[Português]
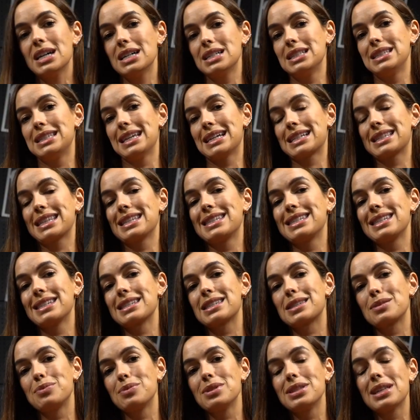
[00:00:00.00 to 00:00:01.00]
desta
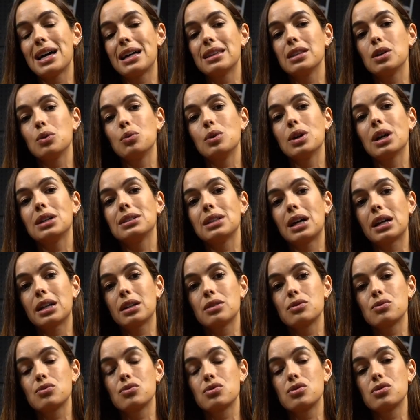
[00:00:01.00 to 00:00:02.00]
sensibilidade, eu e a Clara
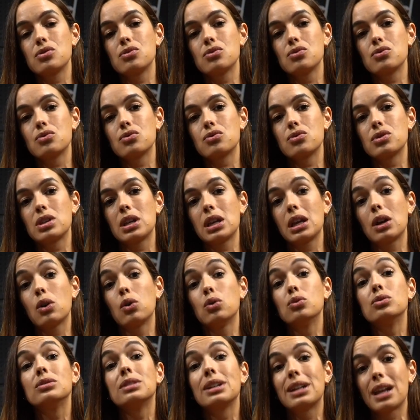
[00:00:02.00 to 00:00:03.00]
nos, nos
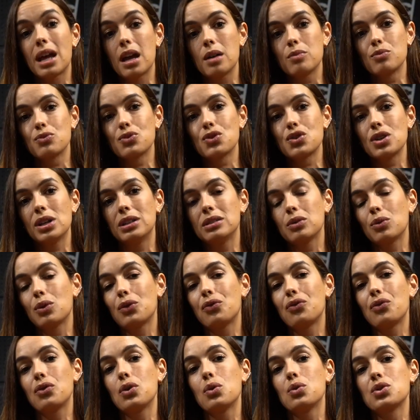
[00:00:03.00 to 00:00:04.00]
encontramos e então eu,
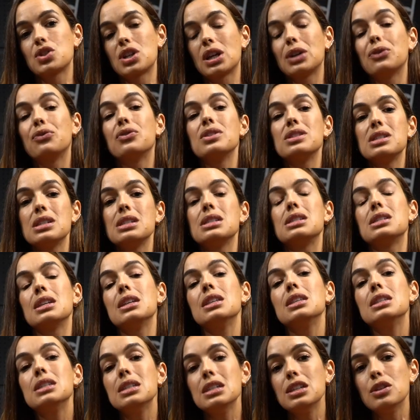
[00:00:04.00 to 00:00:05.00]
eu, achei que fazia
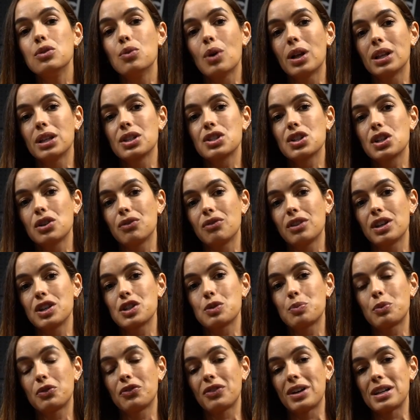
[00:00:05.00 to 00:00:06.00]
sentido ela escrever
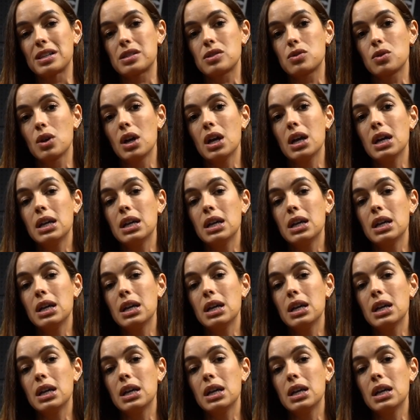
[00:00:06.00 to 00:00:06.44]
este prefácio.